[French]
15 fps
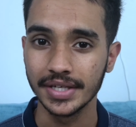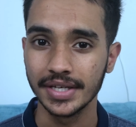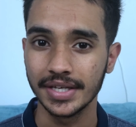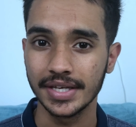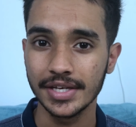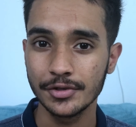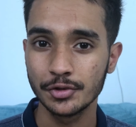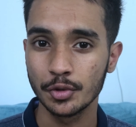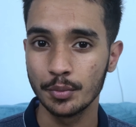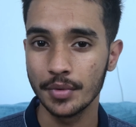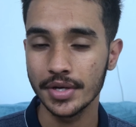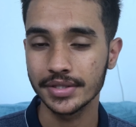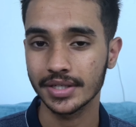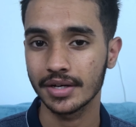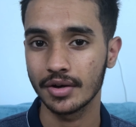et se
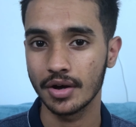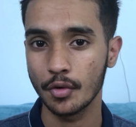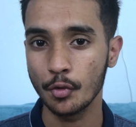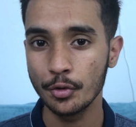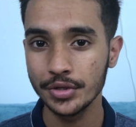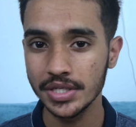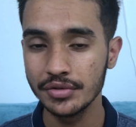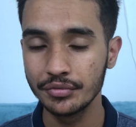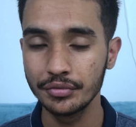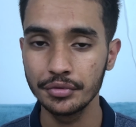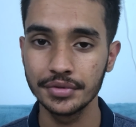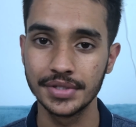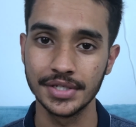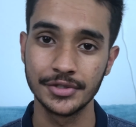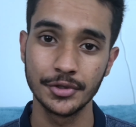mettre au niveau
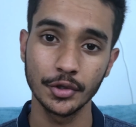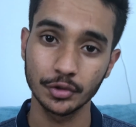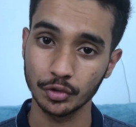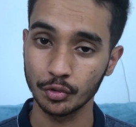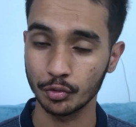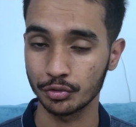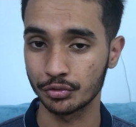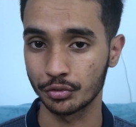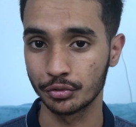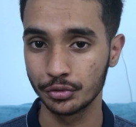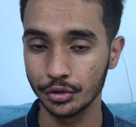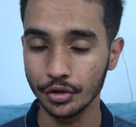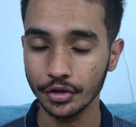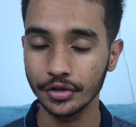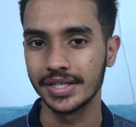des autres
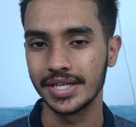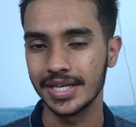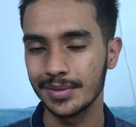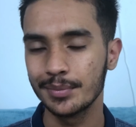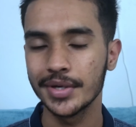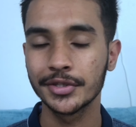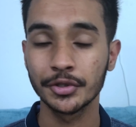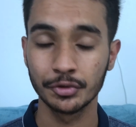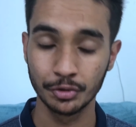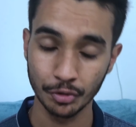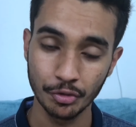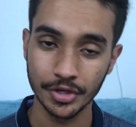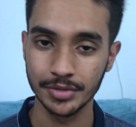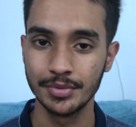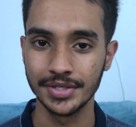constructeurs et mettre de
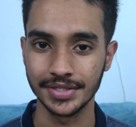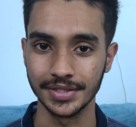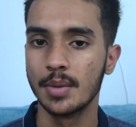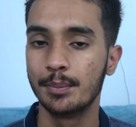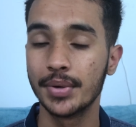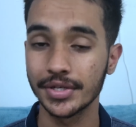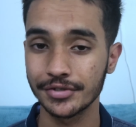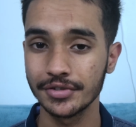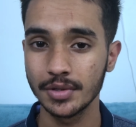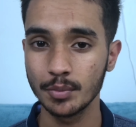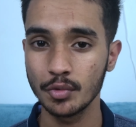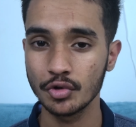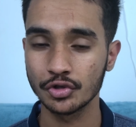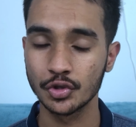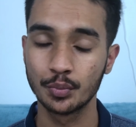l'USB-C
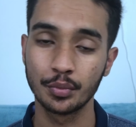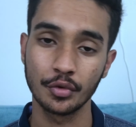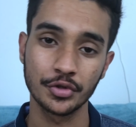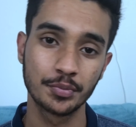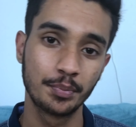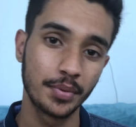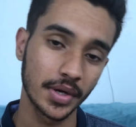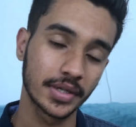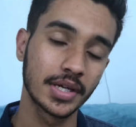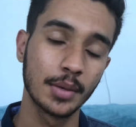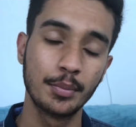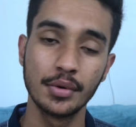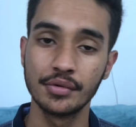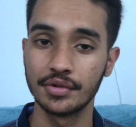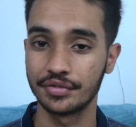Personnellement, je pense pas
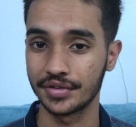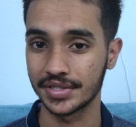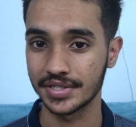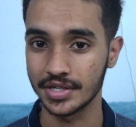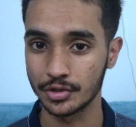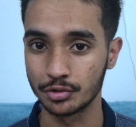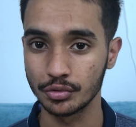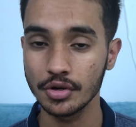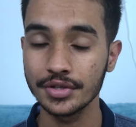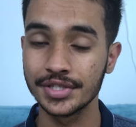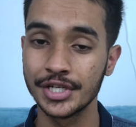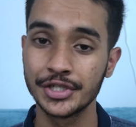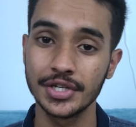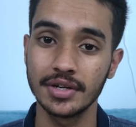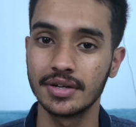qu'Apple va faire ça un jour.
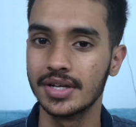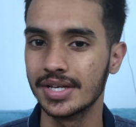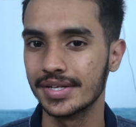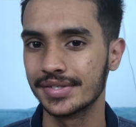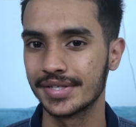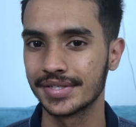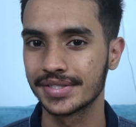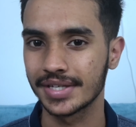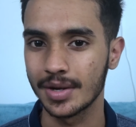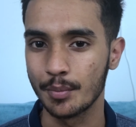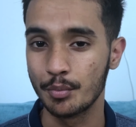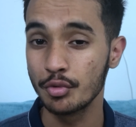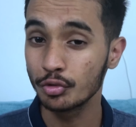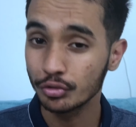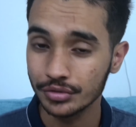Déjà, ça sera
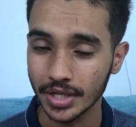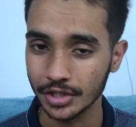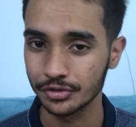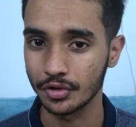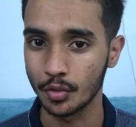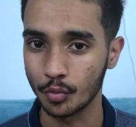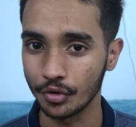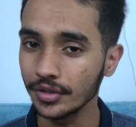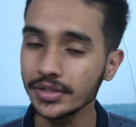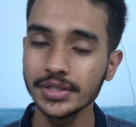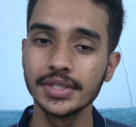beaucoup d'argent en moins.